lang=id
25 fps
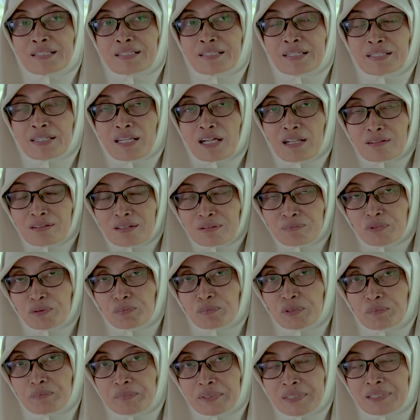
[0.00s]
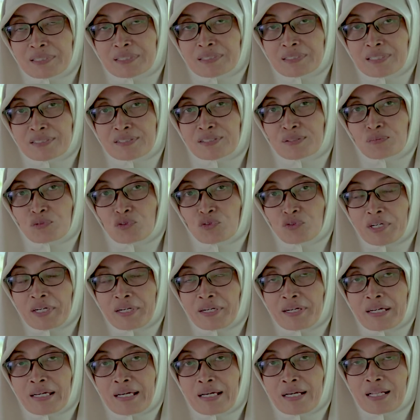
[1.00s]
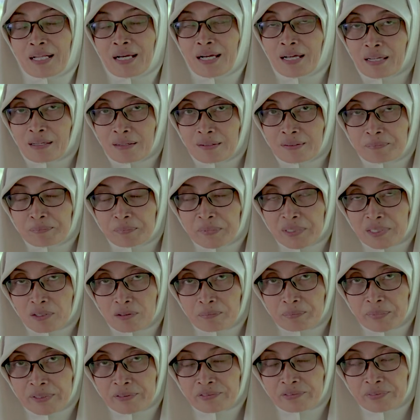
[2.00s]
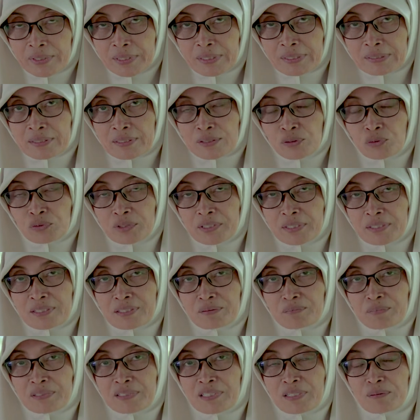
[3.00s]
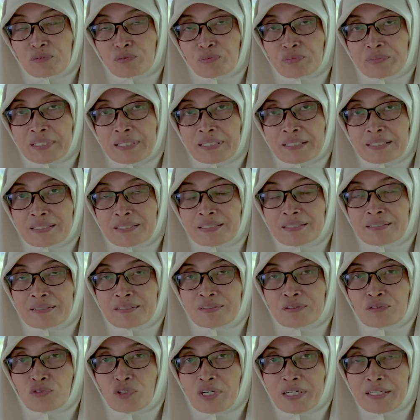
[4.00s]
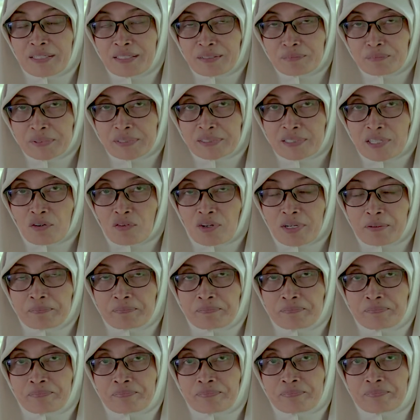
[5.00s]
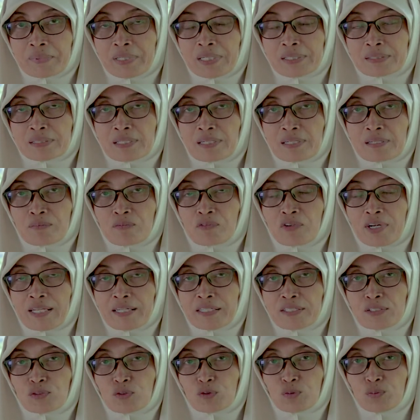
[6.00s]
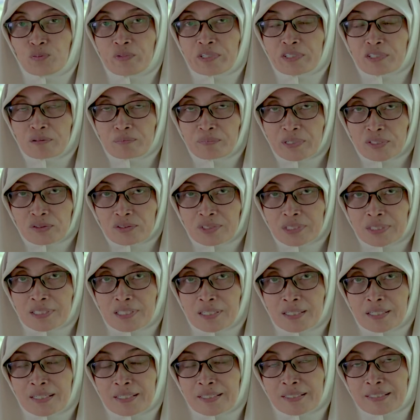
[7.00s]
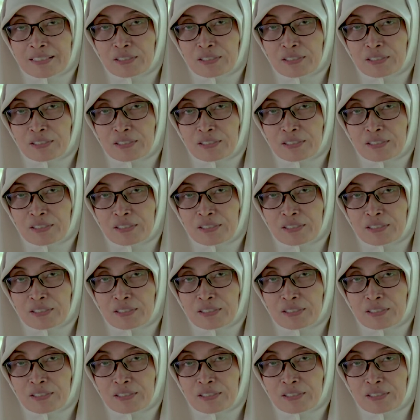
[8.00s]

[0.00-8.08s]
dan Allah membimbing kita semua. Al-haq mirobik falatakunana minal mutarin wa'alam alam bisawab. Assalamualaikum warahmatullahi